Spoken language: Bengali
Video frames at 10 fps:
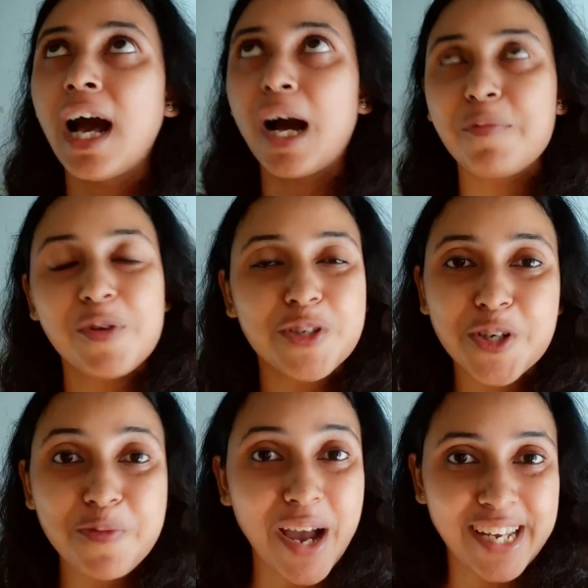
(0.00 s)
আমিও
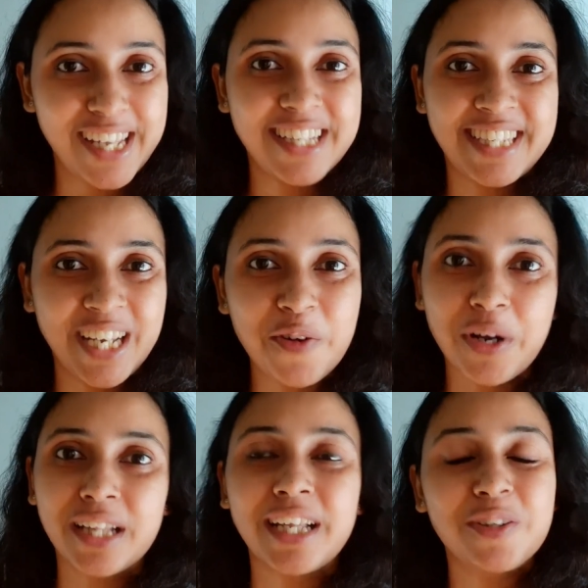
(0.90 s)
যেরকম আইডিয়া ছিল
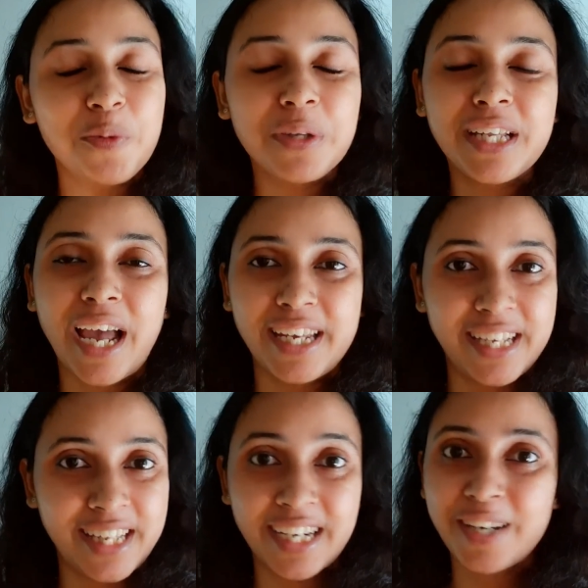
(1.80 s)
না তা তোমাদের
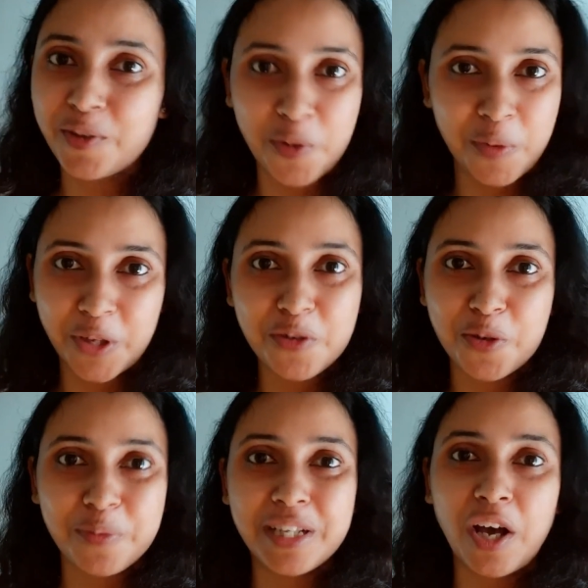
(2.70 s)
আইডিয়া থাকে একটু তোমাদের
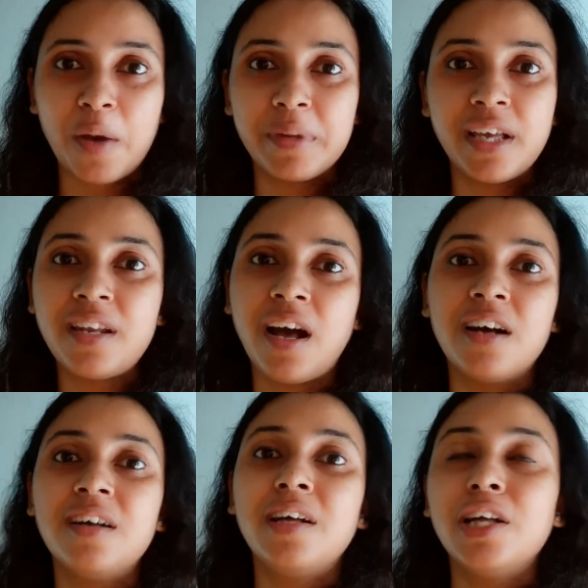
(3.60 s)
সুবিধা হবে তাই না
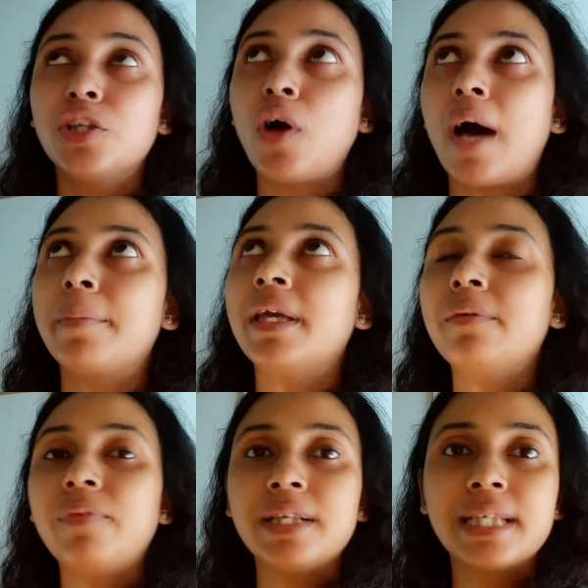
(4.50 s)
তো আমি
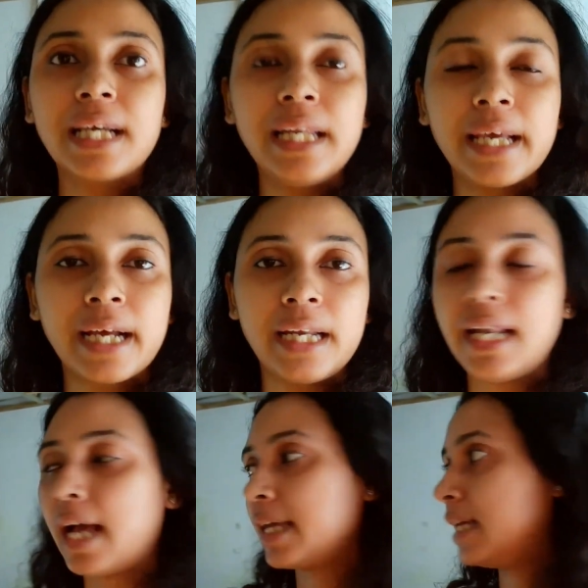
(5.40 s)
বেসিক্যালি এখানে
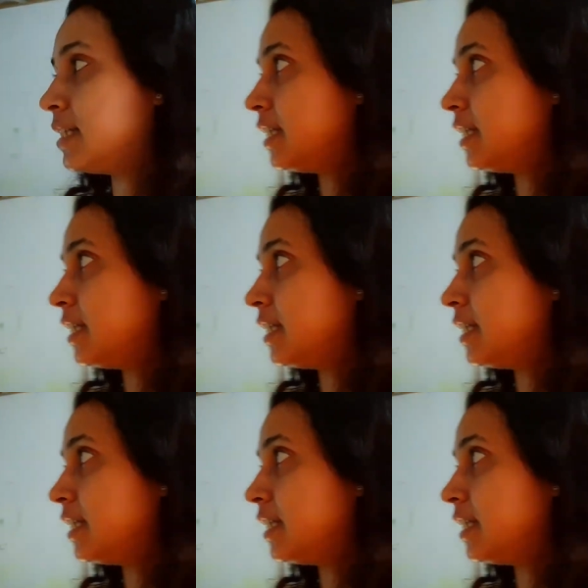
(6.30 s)
লাগিয়েছি